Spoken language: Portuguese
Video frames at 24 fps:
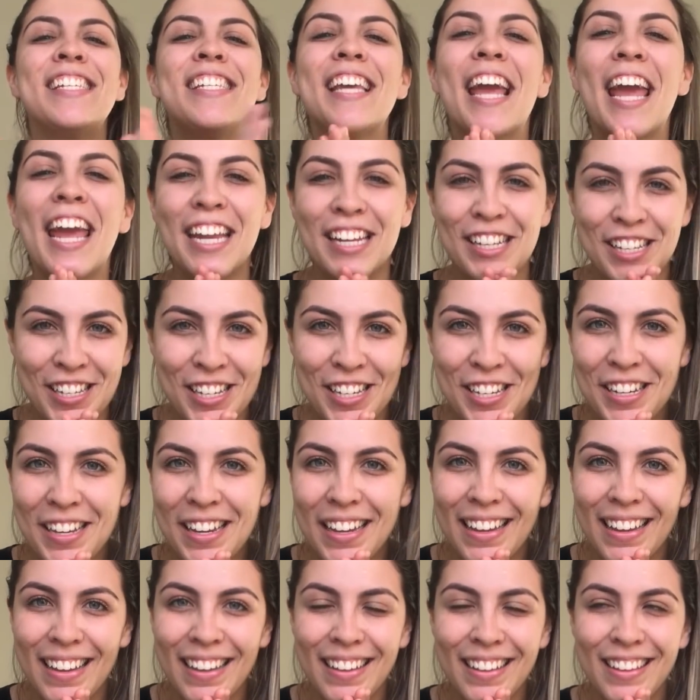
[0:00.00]
Gente,
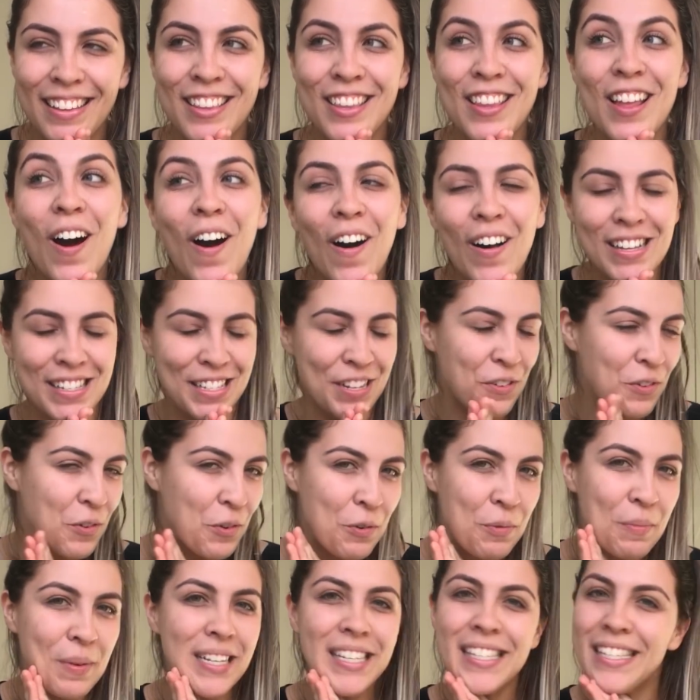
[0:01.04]
nós
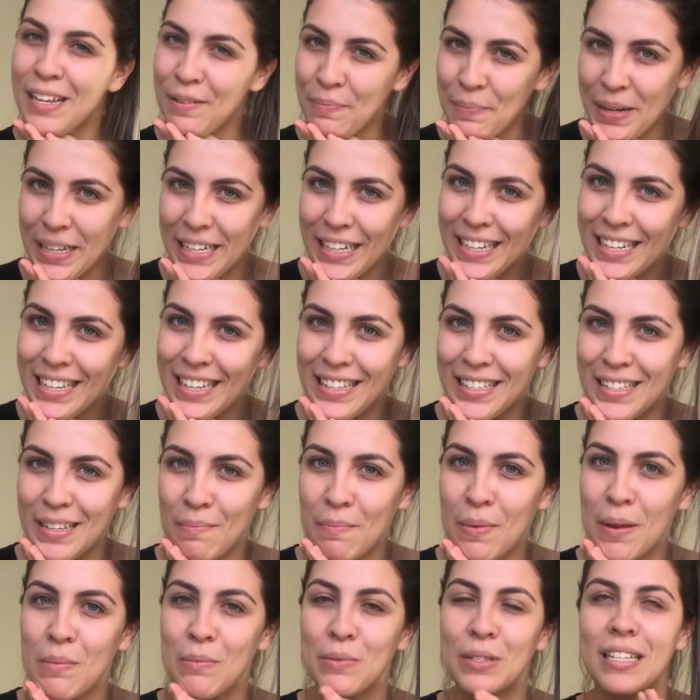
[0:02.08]
algumas semanas
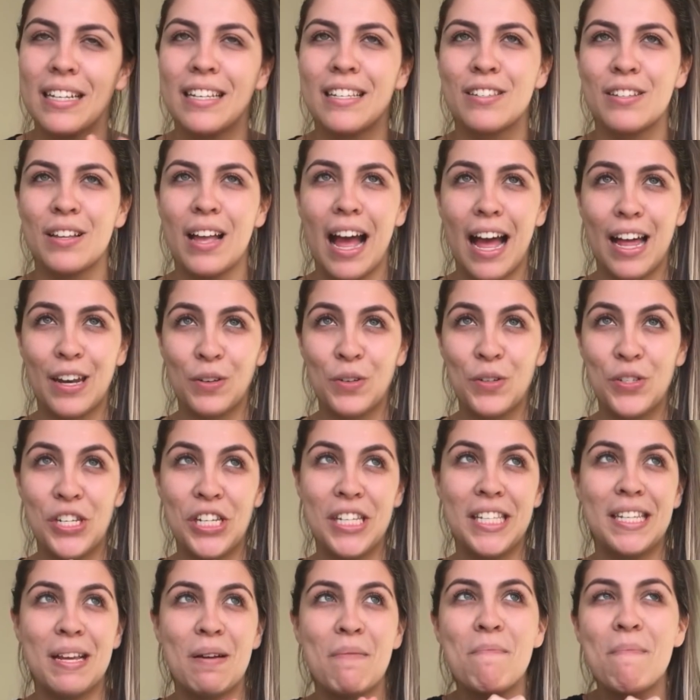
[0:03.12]
recebemos a
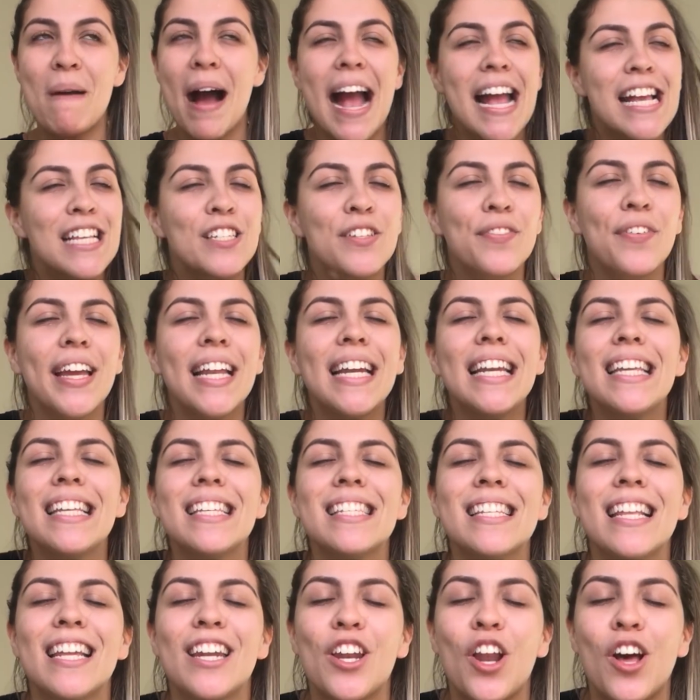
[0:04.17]
notícia mais
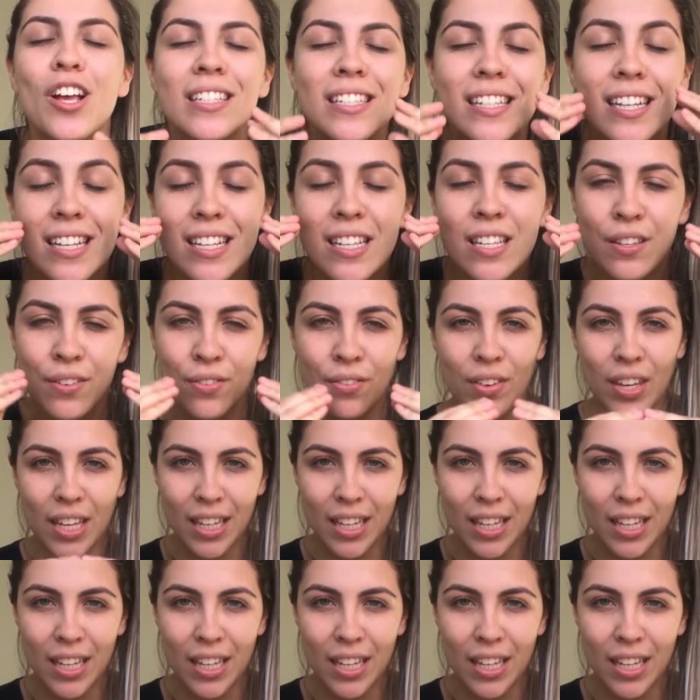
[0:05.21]
feliz das nossas